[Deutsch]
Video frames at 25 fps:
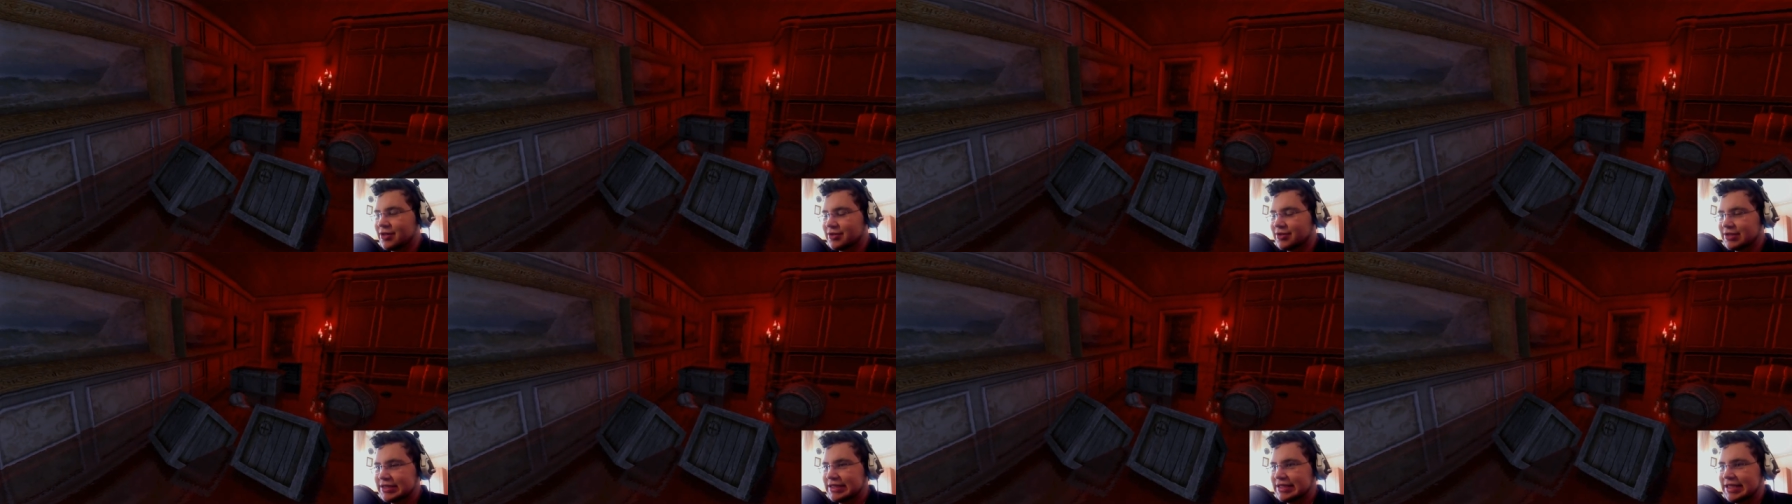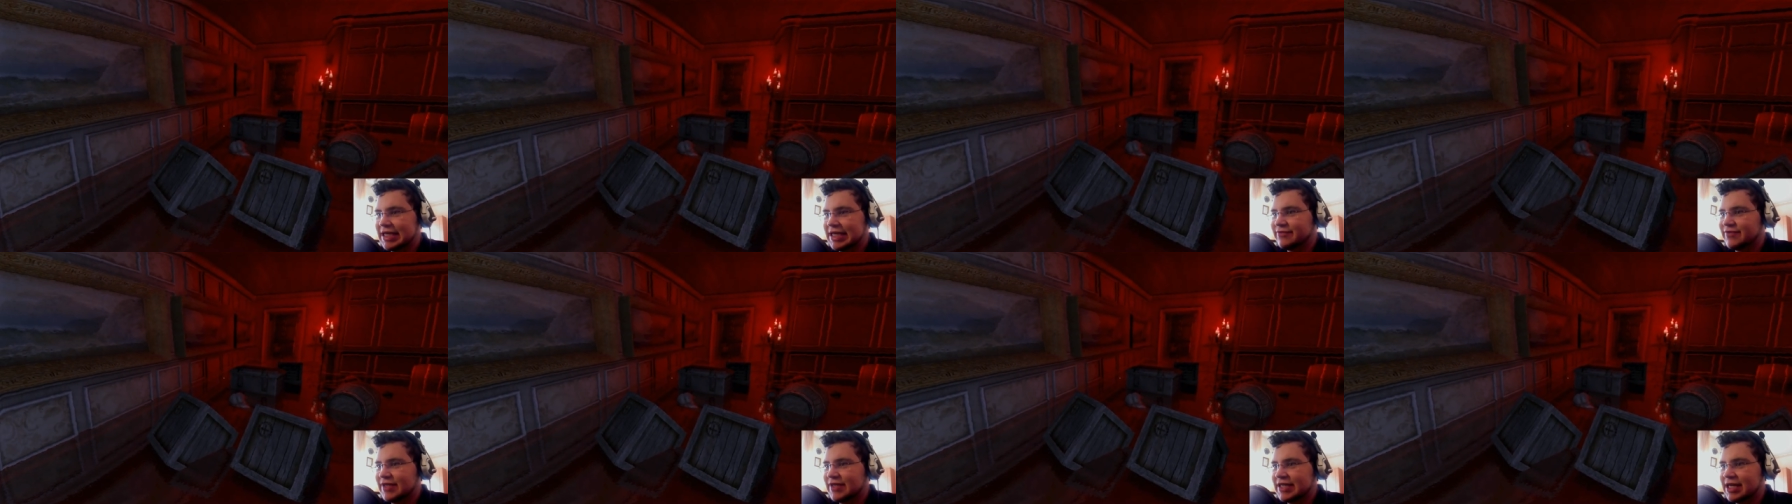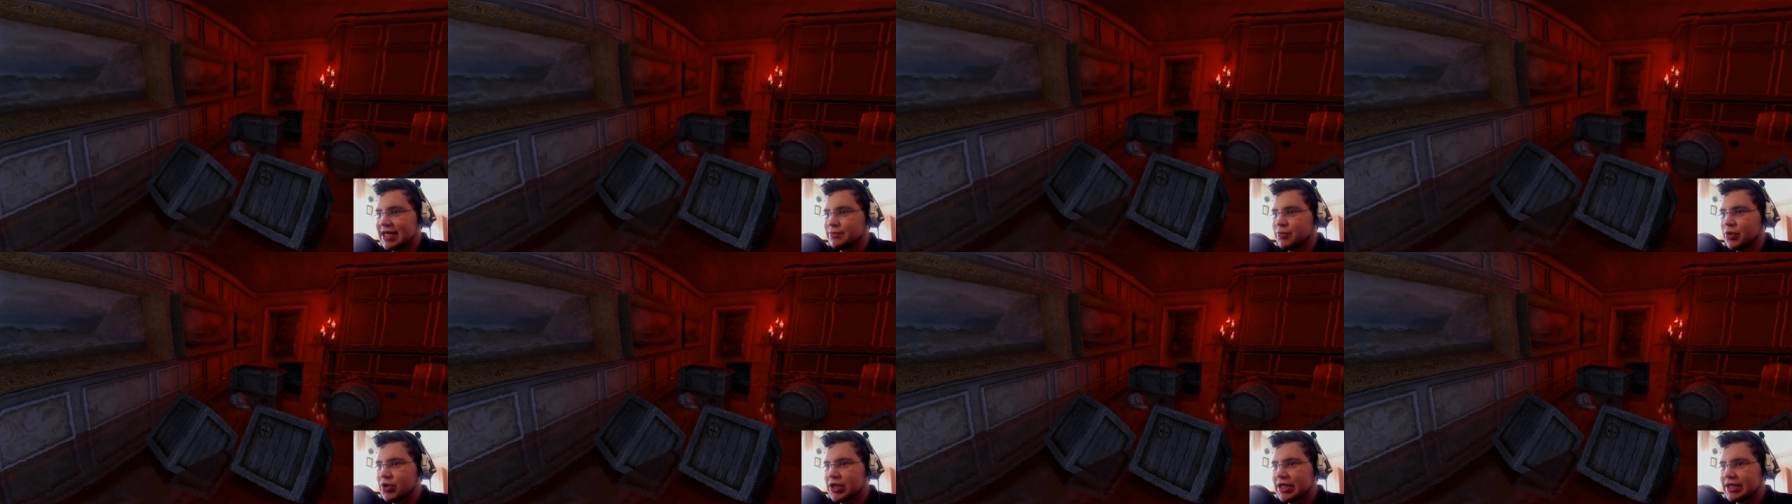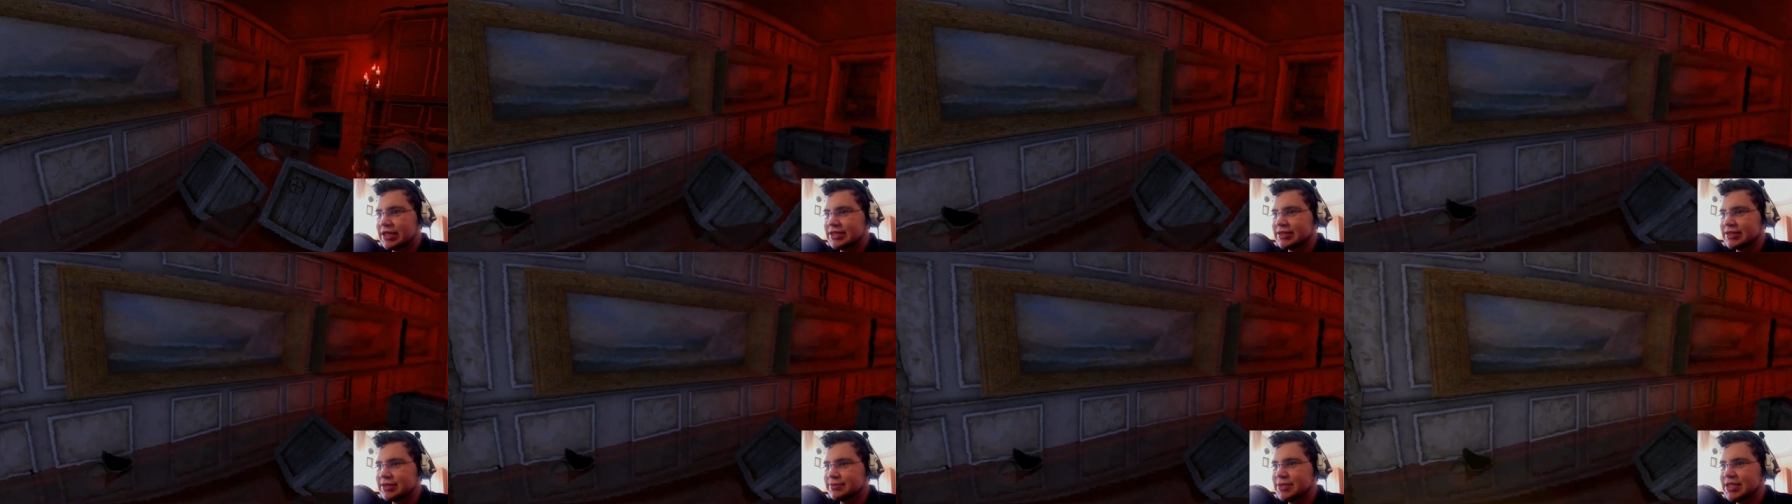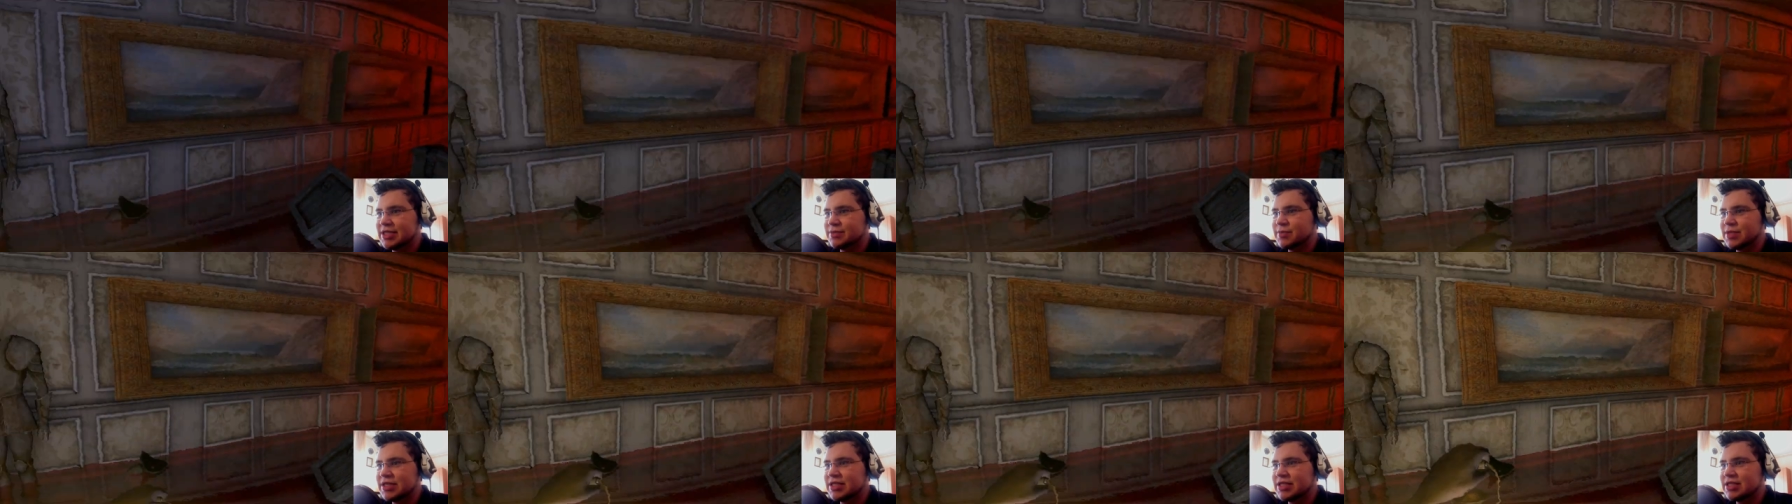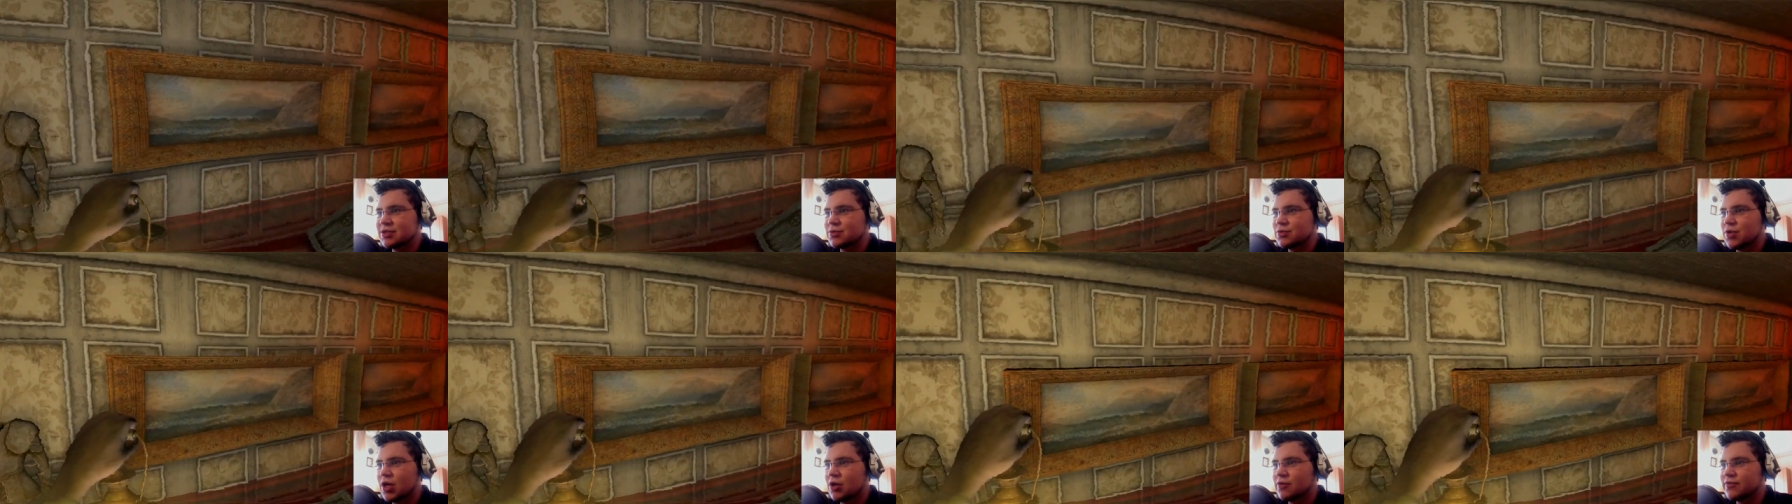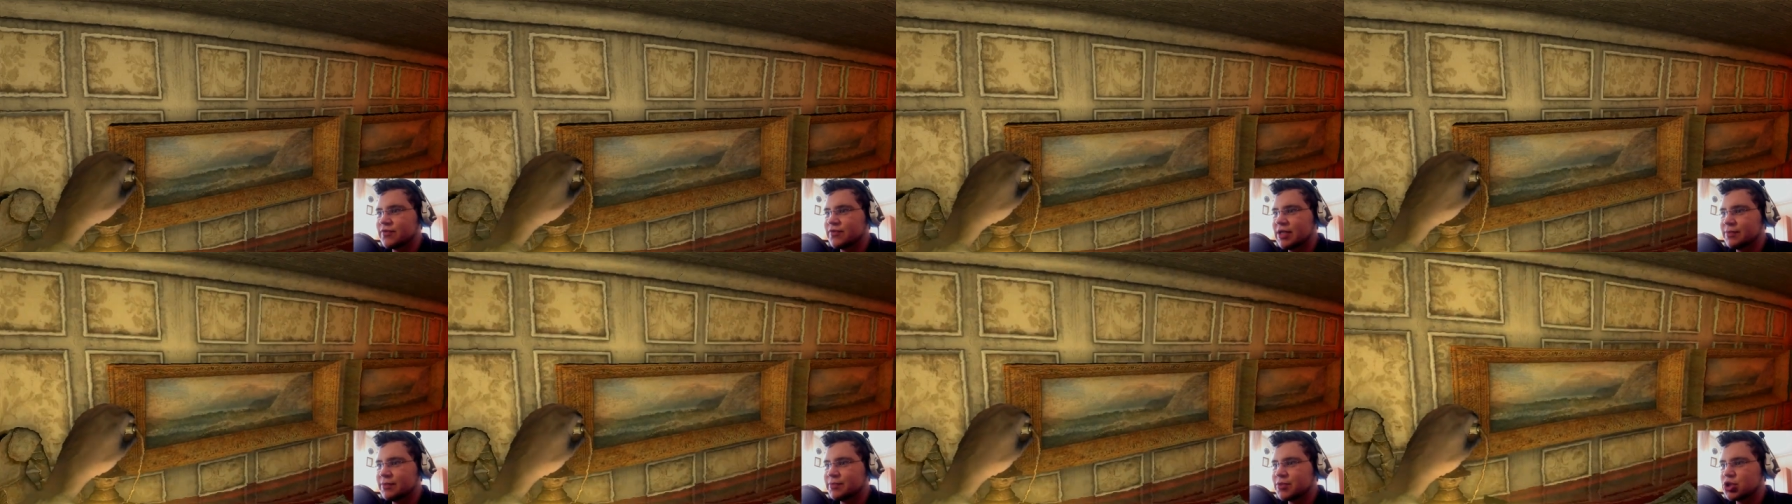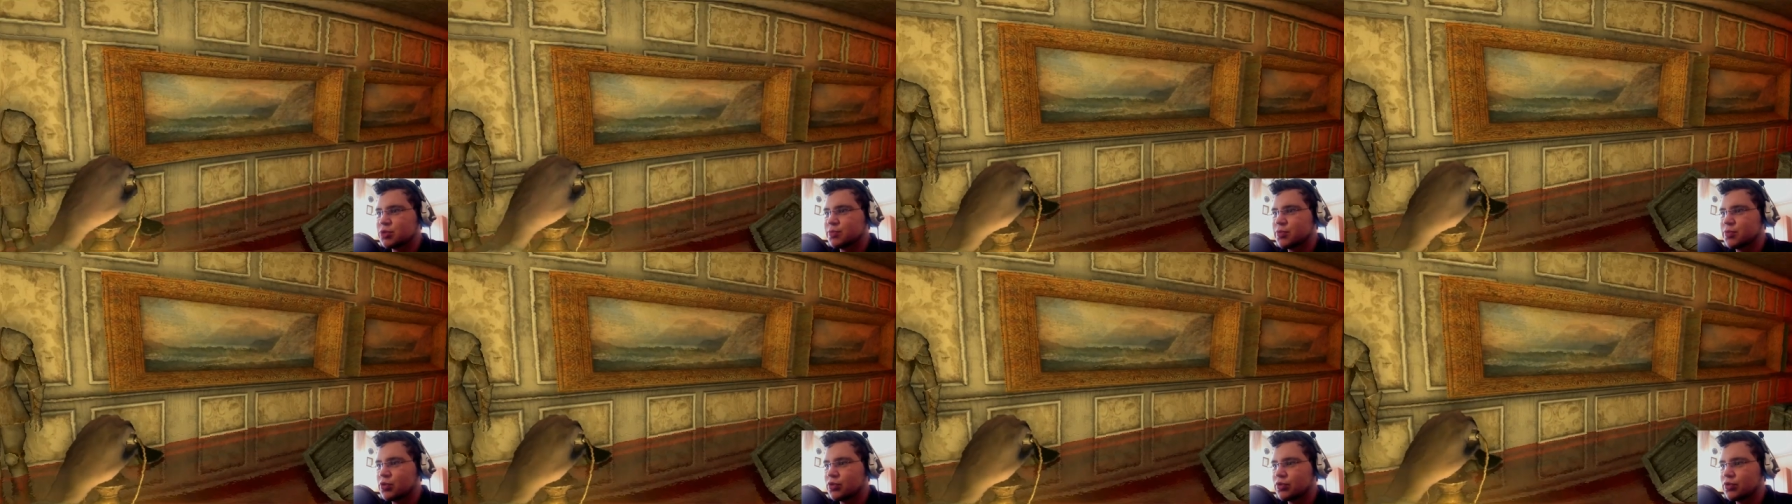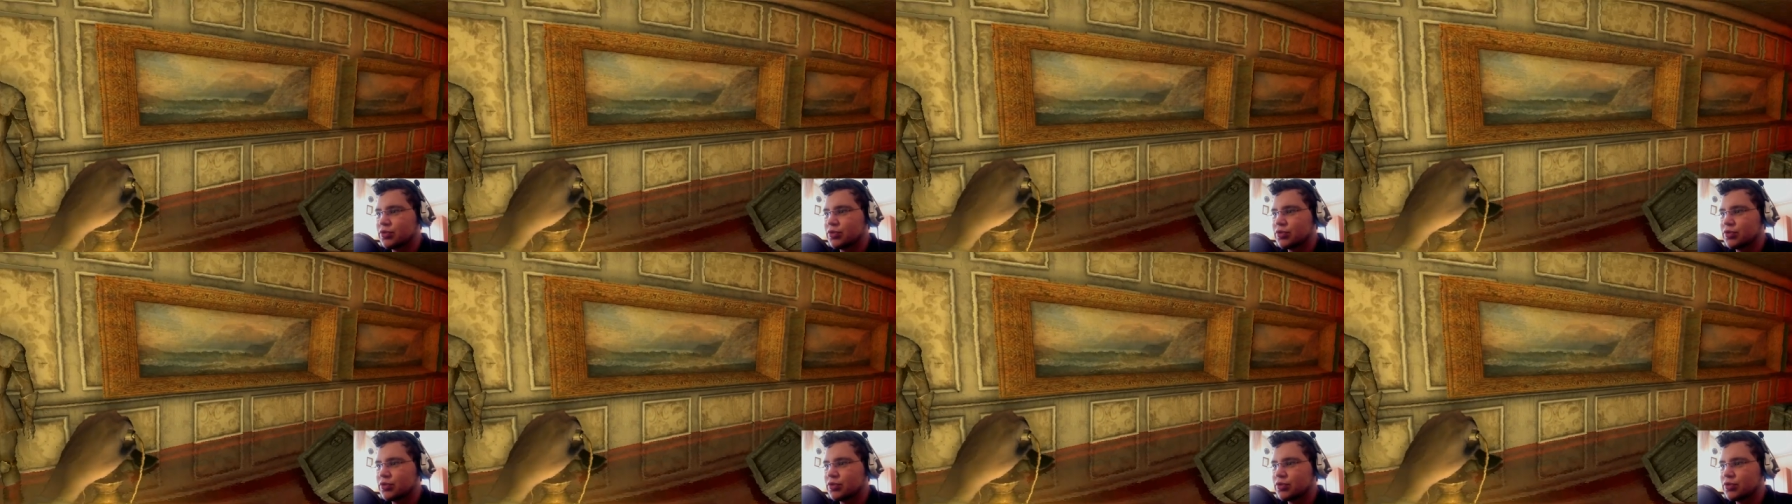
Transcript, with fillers: und einfach keinen Bock hatte. Bin ich mal hier so auf und ab gesprungen.